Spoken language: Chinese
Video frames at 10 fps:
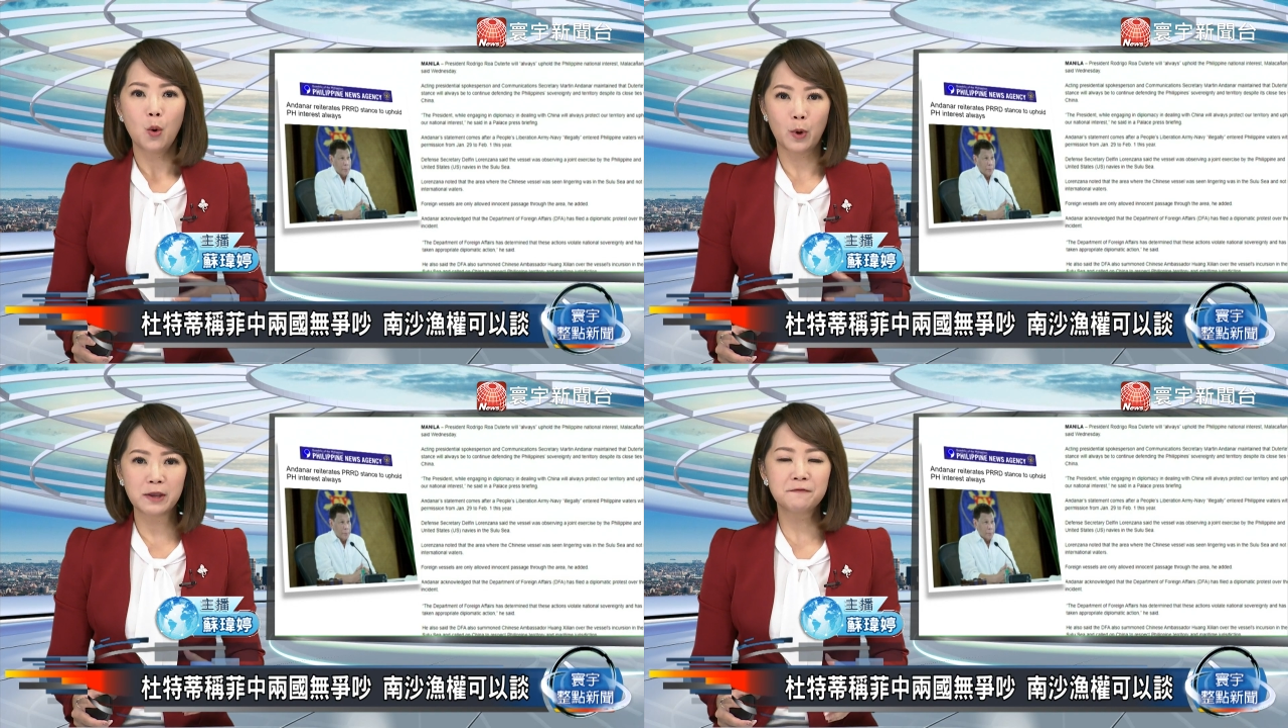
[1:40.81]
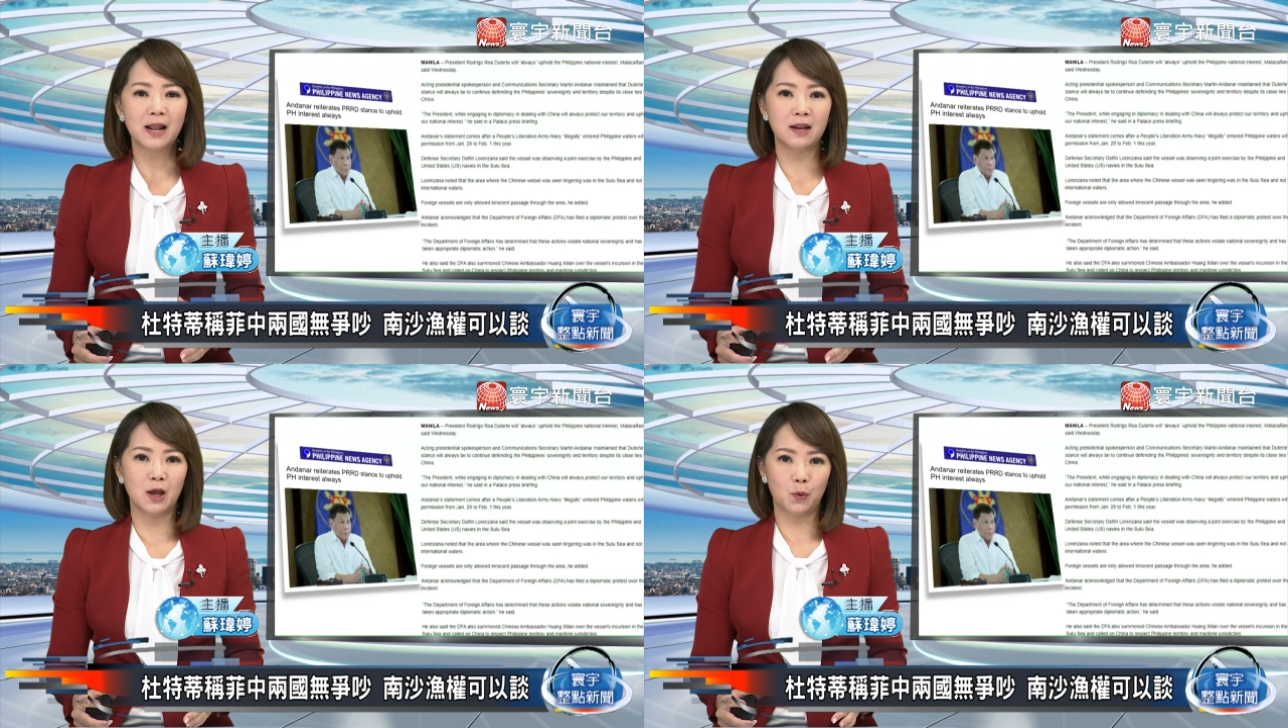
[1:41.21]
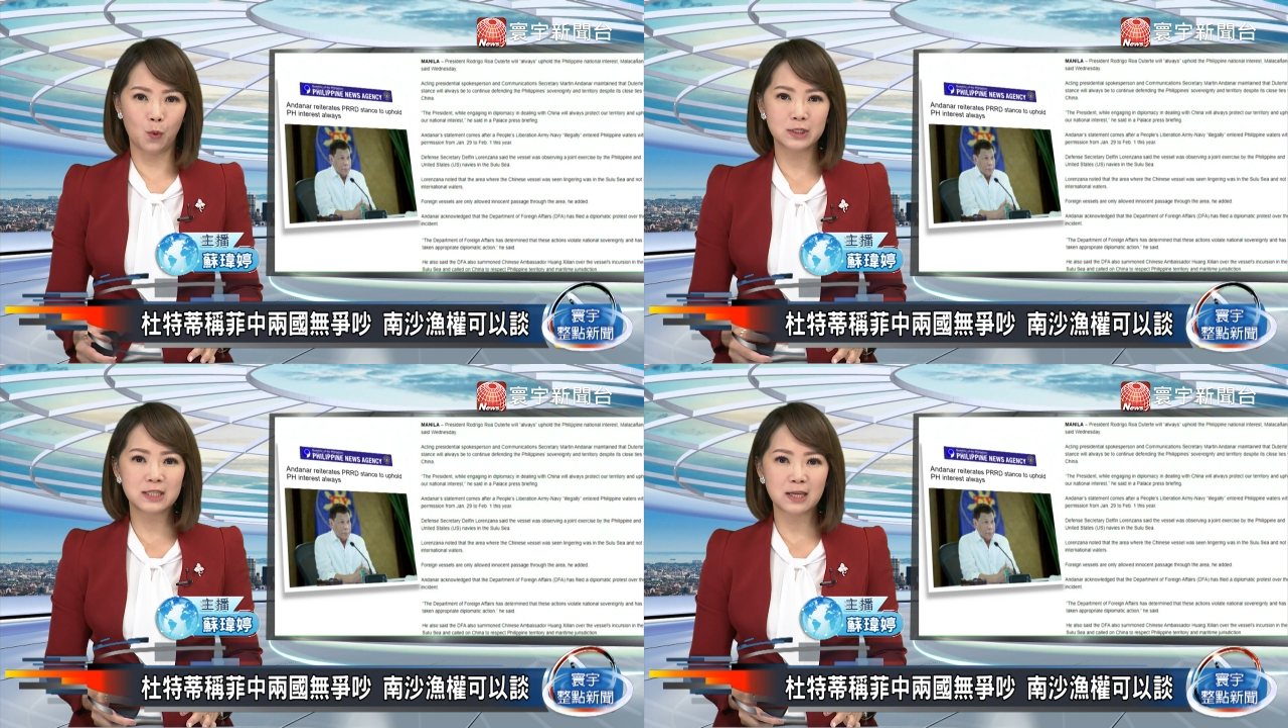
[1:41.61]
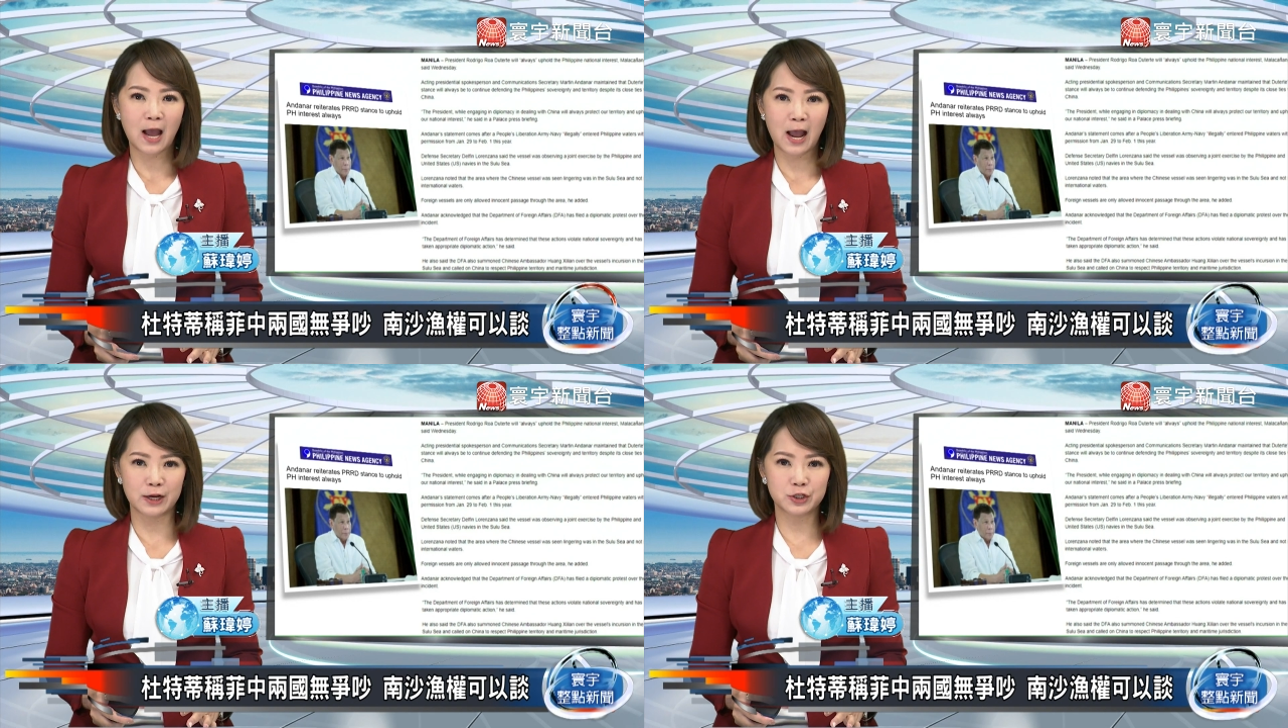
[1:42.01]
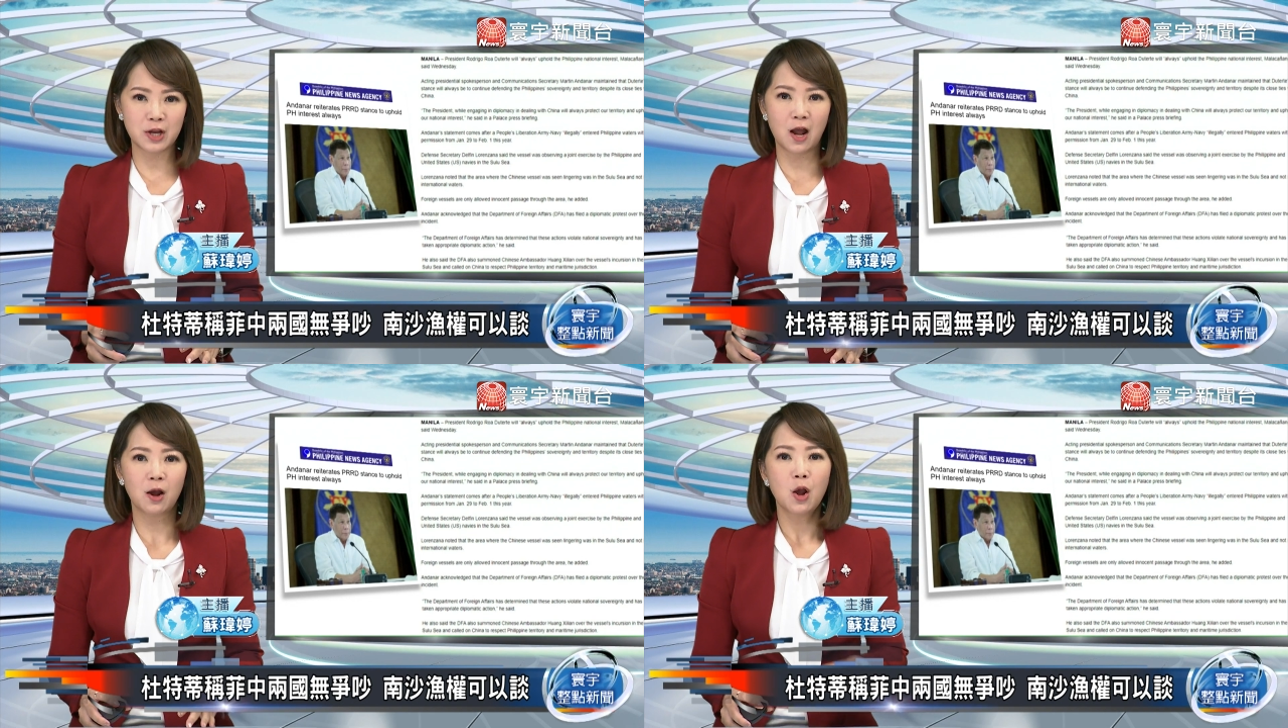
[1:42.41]
违反了国际海
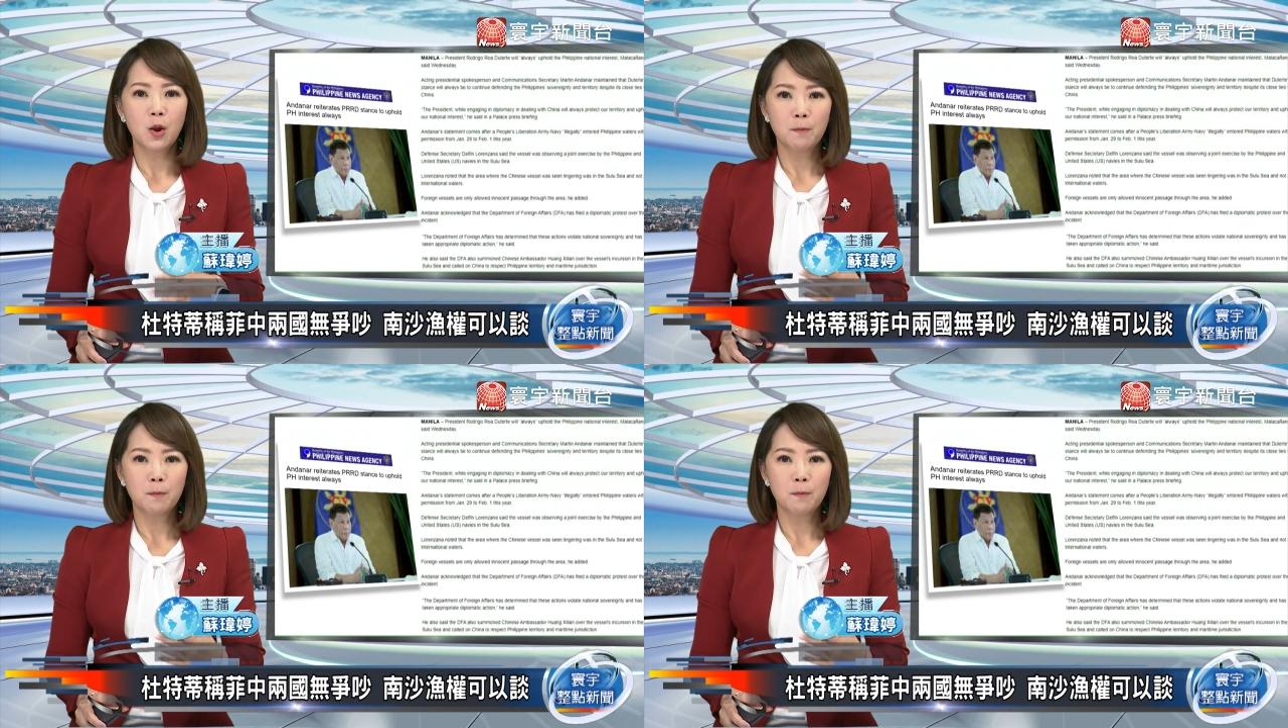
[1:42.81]
上